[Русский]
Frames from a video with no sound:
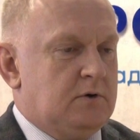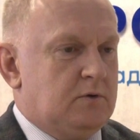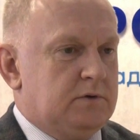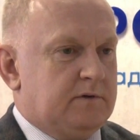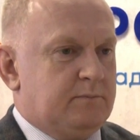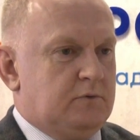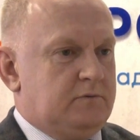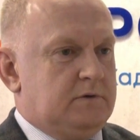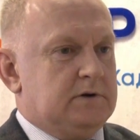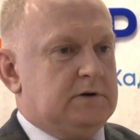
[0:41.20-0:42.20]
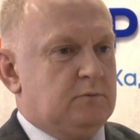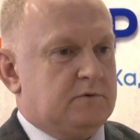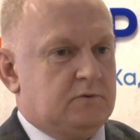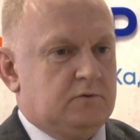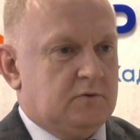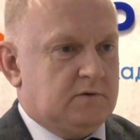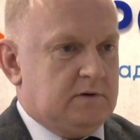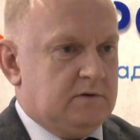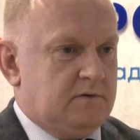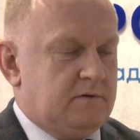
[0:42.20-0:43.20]
у нас по федеральному закону о
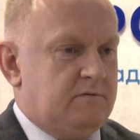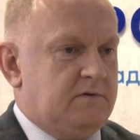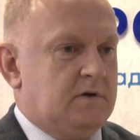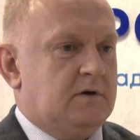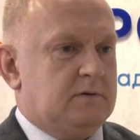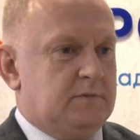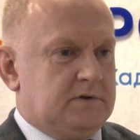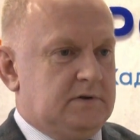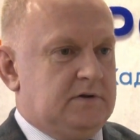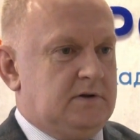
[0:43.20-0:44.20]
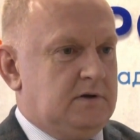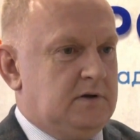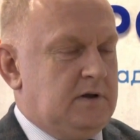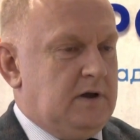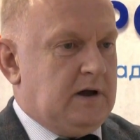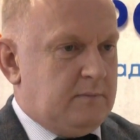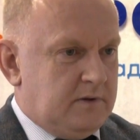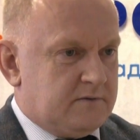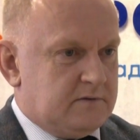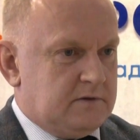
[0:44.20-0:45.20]
занятости все работодатели
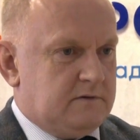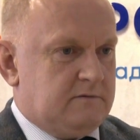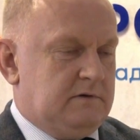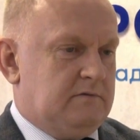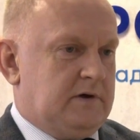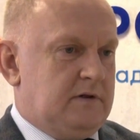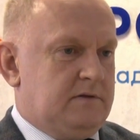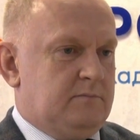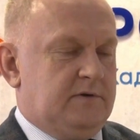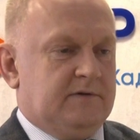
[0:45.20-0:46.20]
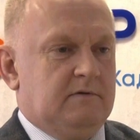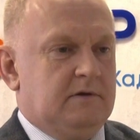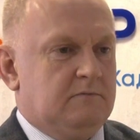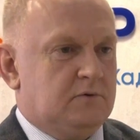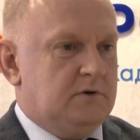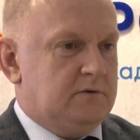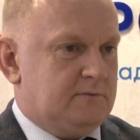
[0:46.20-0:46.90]
обязаны свои вакансии представлять в органы